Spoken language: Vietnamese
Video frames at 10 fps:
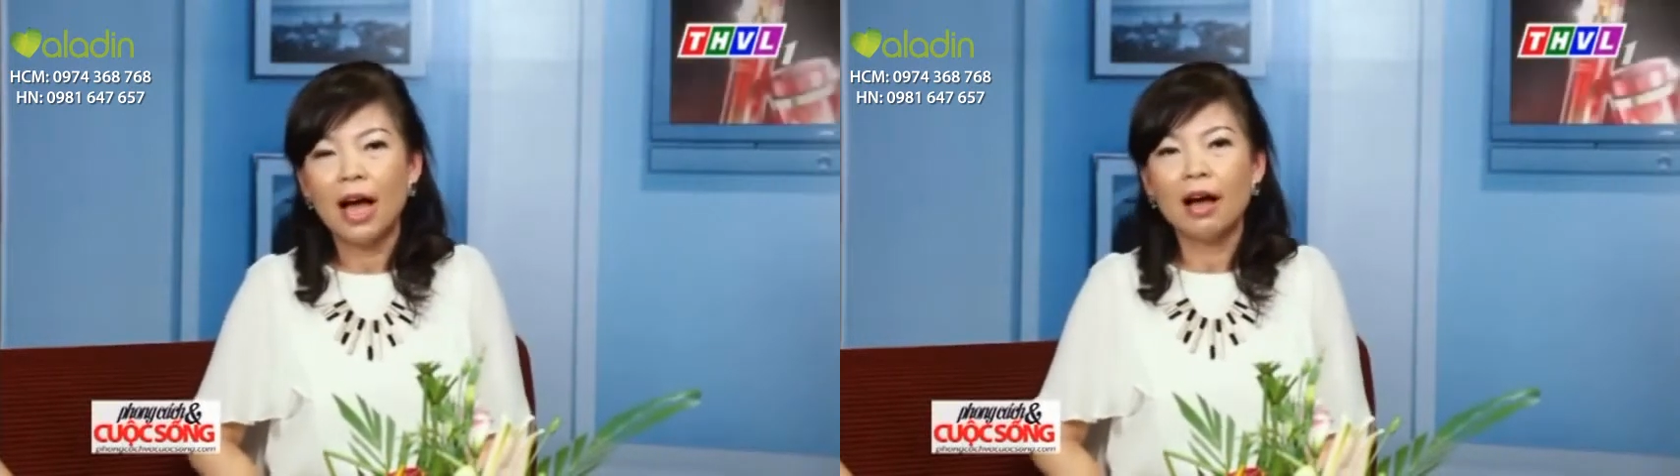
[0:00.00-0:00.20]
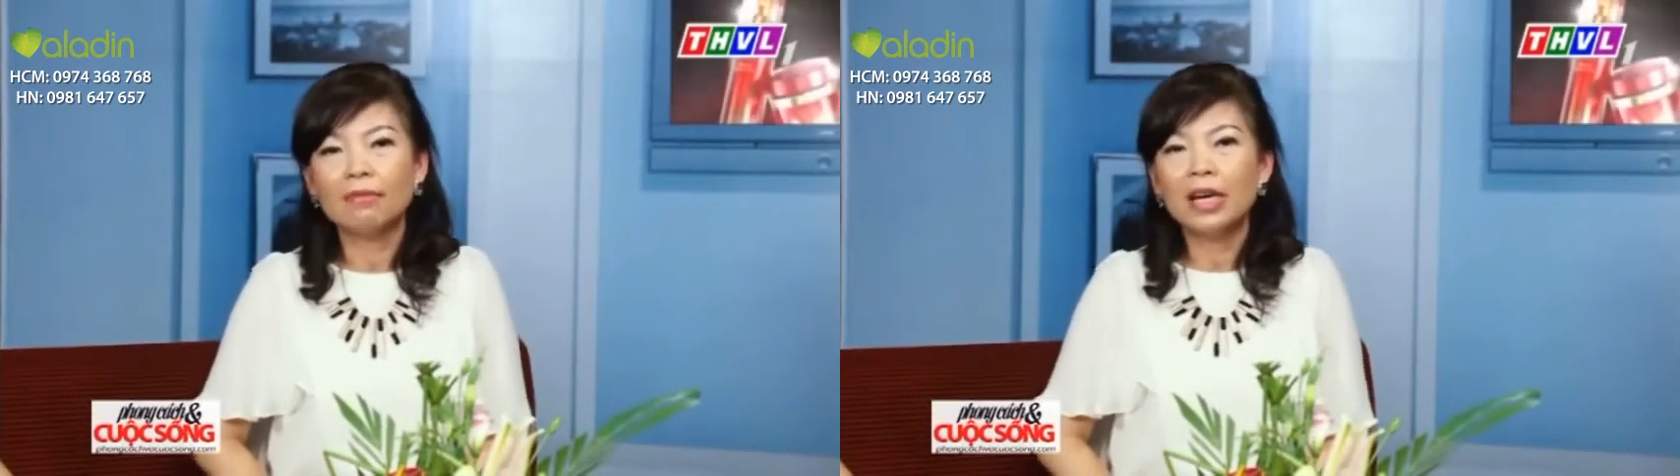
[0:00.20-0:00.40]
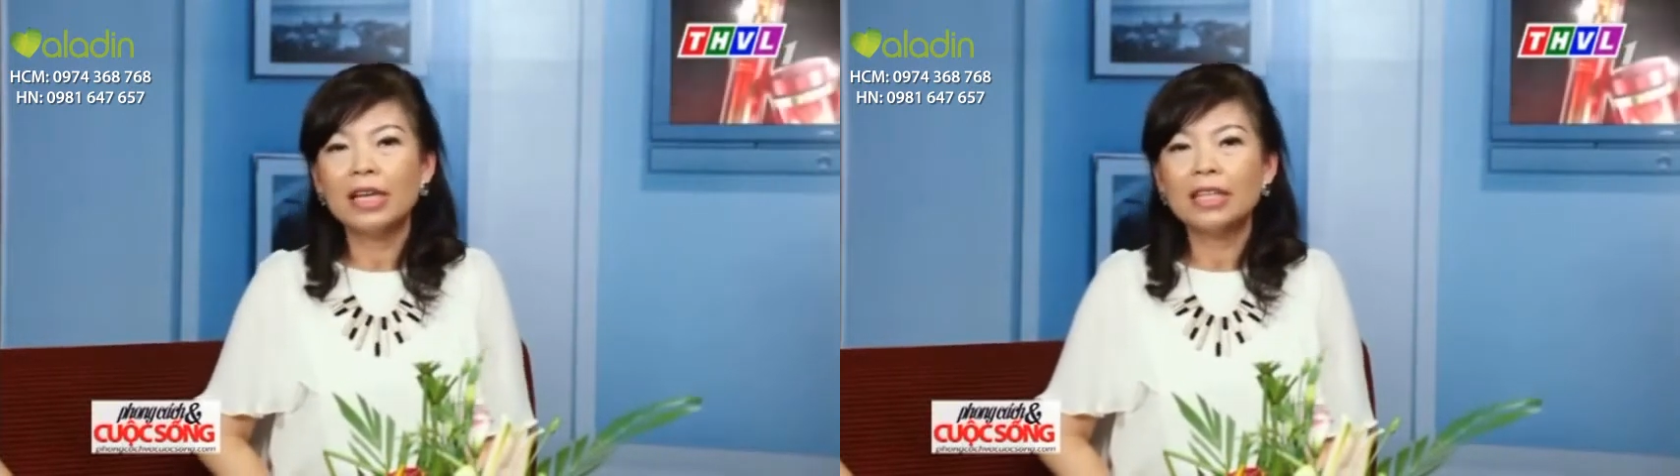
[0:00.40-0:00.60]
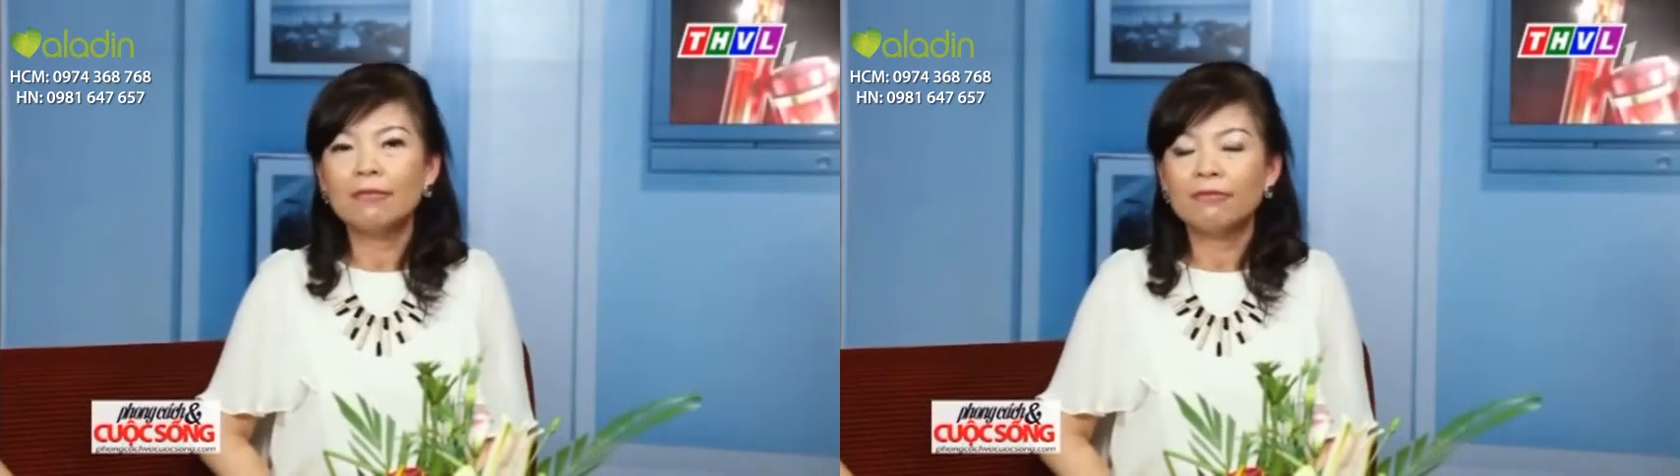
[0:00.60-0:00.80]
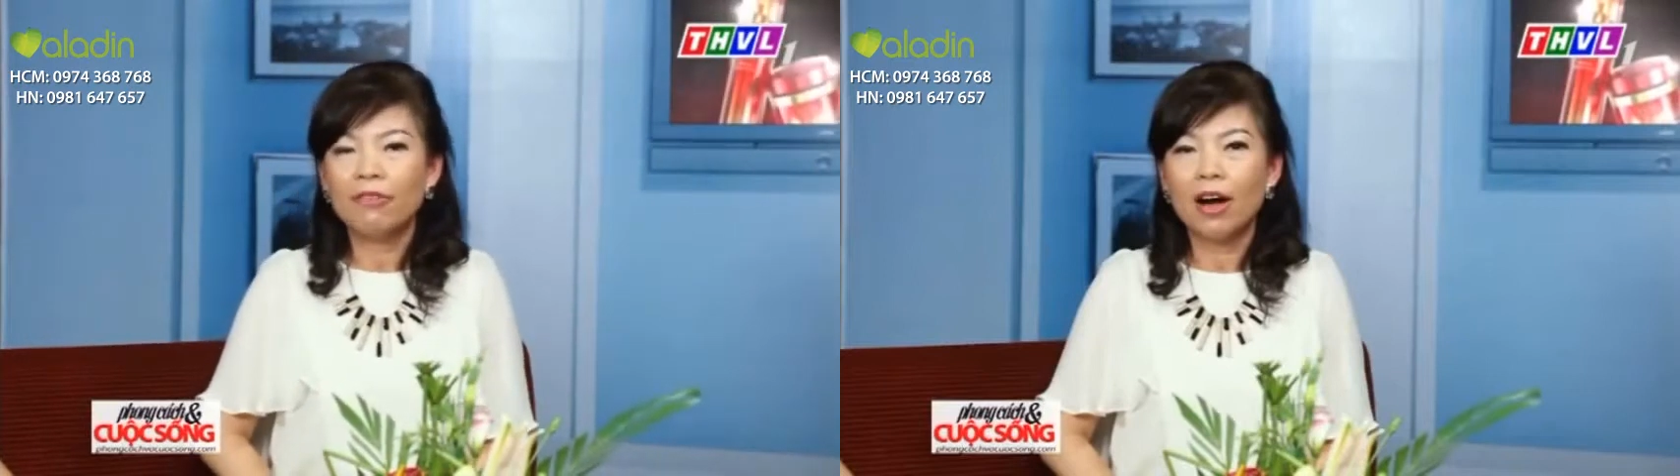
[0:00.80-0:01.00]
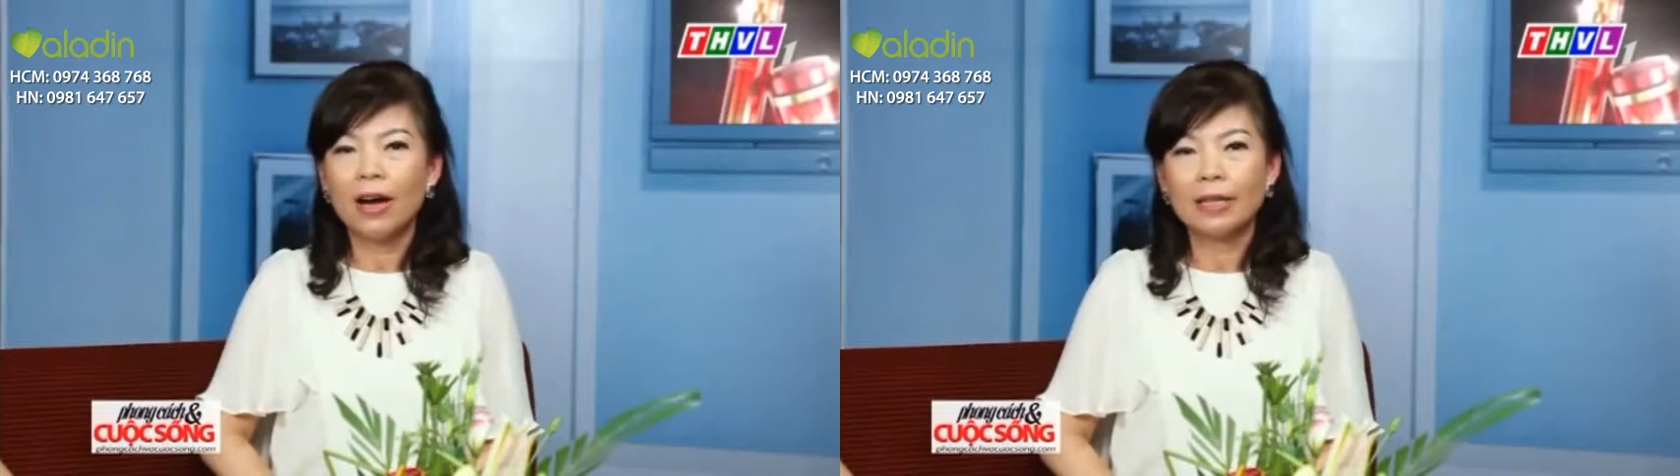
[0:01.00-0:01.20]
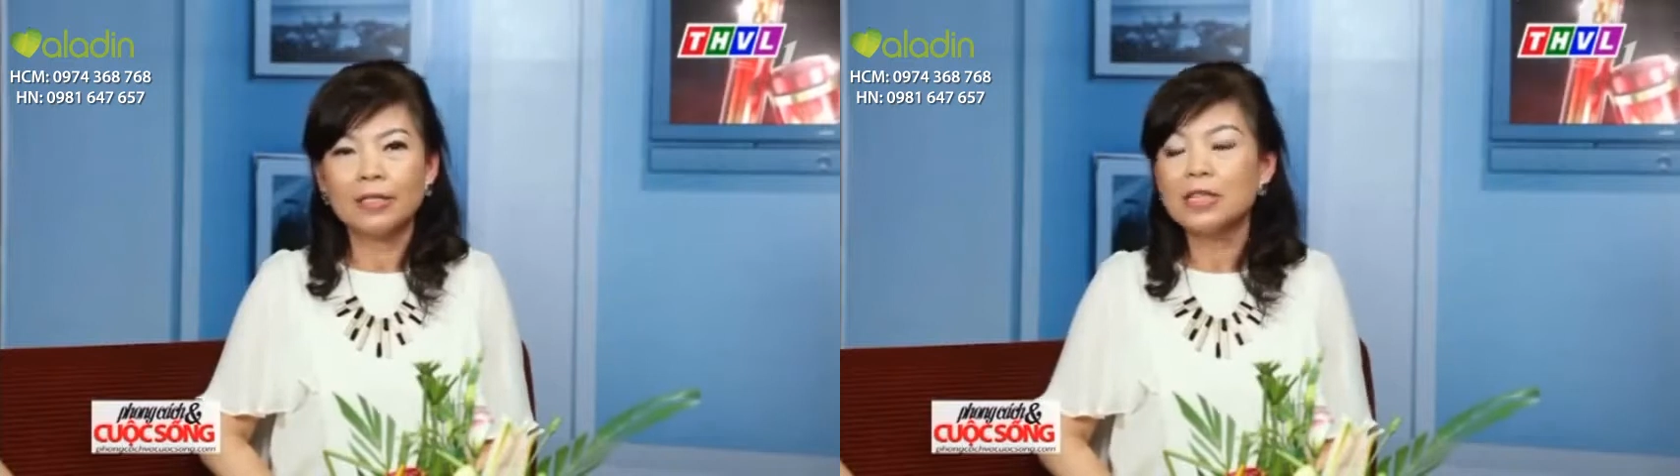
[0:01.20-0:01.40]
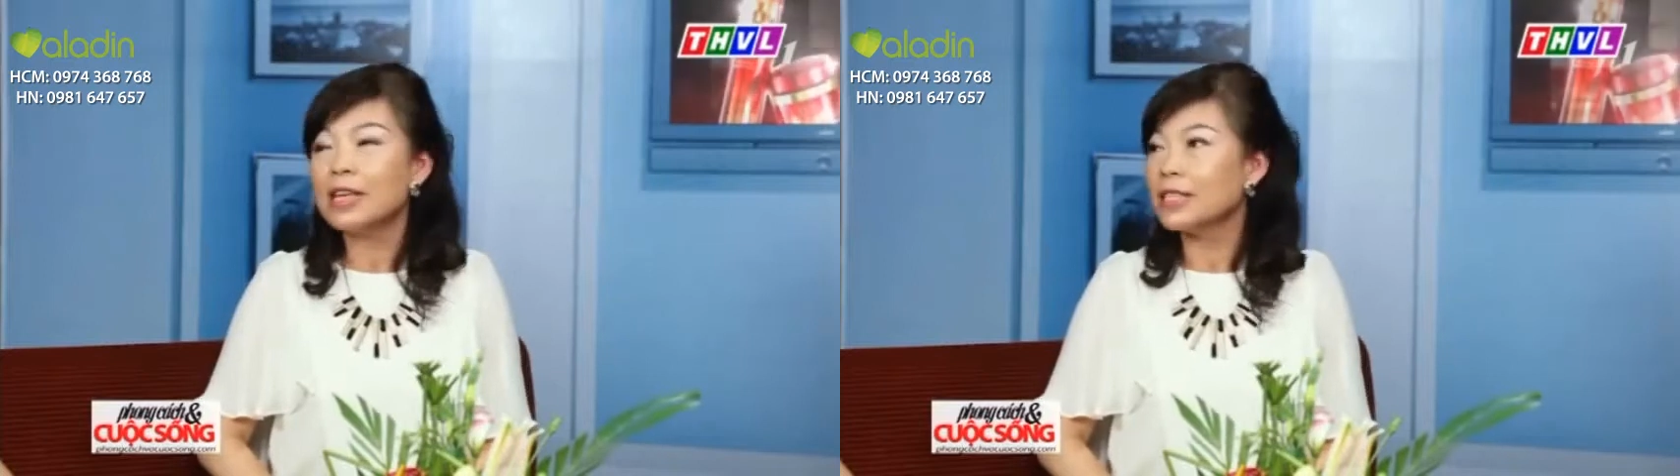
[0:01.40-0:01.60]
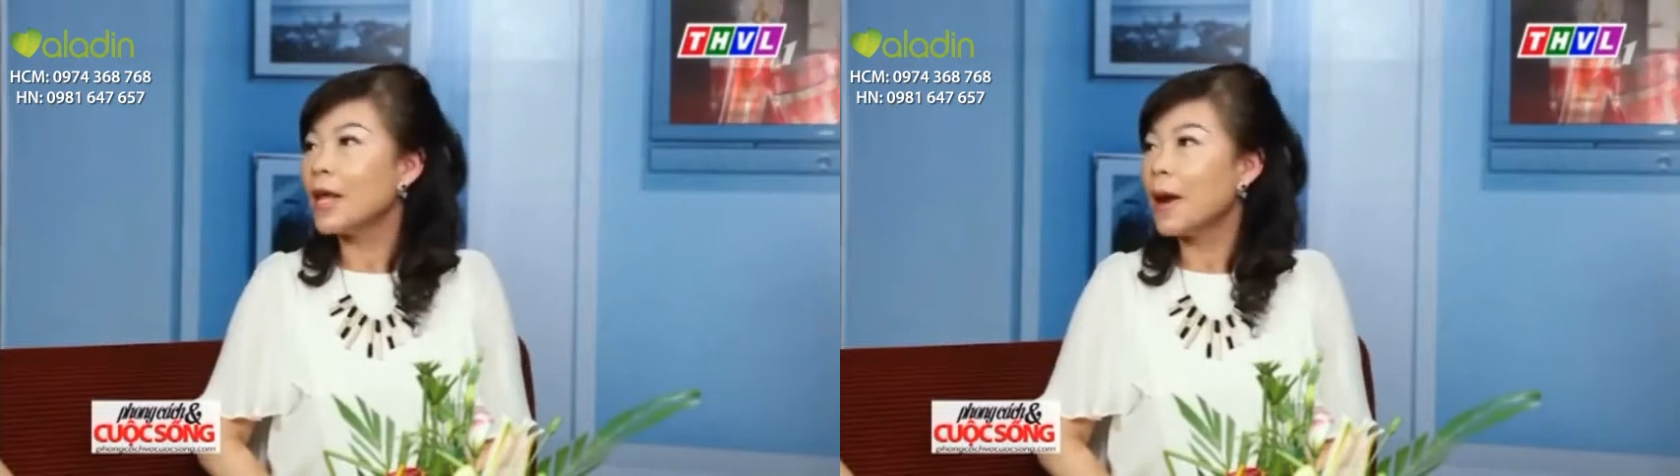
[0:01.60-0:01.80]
à, với cái thành phần là chứa là